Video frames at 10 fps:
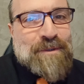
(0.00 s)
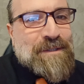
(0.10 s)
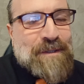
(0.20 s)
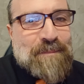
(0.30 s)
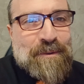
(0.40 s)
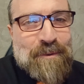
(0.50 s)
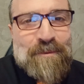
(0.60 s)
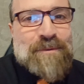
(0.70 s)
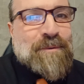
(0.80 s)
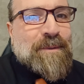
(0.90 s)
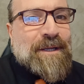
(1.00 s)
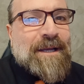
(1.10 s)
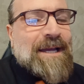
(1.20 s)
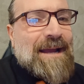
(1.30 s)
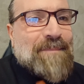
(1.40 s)
di strepitoso,
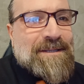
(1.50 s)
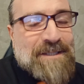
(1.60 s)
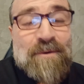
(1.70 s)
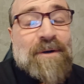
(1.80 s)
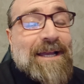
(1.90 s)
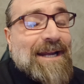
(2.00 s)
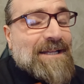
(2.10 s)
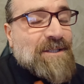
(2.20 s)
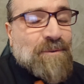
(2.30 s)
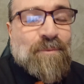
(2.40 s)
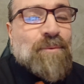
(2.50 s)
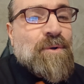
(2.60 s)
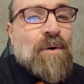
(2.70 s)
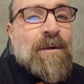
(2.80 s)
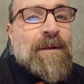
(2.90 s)
perché crea passione, crea
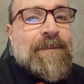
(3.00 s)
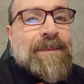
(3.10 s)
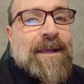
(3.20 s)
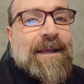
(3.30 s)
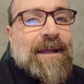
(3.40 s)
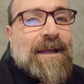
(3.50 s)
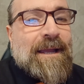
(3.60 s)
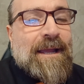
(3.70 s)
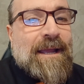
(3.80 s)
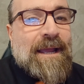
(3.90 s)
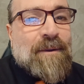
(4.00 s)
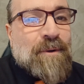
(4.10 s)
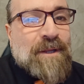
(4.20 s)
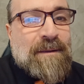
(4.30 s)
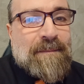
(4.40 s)
studio, e, e,
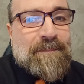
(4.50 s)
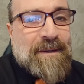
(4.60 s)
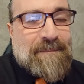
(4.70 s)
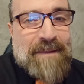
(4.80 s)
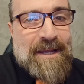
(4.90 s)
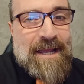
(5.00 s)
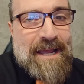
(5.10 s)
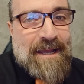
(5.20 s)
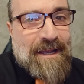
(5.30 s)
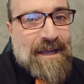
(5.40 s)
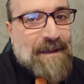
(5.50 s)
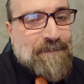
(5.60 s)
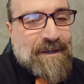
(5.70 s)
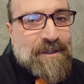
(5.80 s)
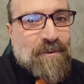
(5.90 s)
quindi per me è, è,
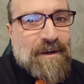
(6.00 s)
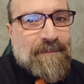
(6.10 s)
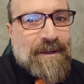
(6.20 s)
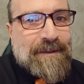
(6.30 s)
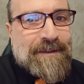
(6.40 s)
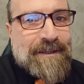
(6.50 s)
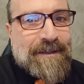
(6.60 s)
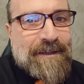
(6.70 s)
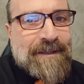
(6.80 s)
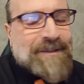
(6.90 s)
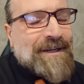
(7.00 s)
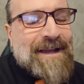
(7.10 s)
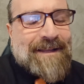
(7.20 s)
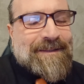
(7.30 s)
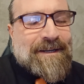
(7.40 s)
particolarmente
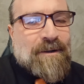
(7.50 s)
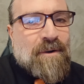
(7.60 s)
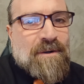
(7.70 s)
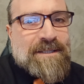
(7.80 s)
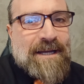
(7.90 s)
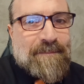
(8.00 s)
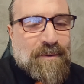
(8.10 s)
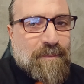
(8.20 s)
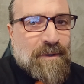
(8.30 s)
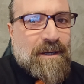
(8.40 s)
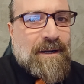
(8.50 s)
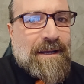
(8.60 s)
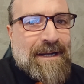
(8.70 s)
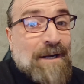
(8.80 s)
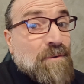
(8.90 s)
intrigante la cosa proprio
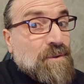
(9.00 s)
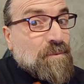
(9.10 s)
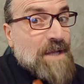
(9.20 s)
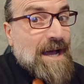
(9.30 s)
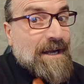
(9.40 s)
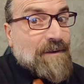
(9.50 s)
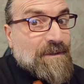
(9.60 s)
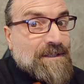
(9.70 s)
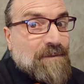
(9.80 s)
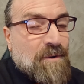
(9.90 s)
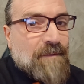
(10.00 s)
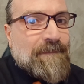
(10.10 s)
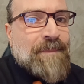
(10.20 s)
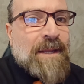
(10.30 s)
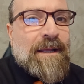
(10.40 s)
nel, nello studiare queste
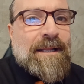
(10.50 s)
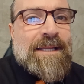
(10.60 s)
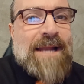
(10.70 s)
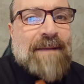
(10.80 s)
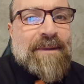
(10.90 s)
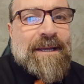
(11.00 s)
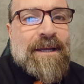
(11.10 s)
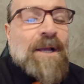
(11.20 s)
nuove dinamiche.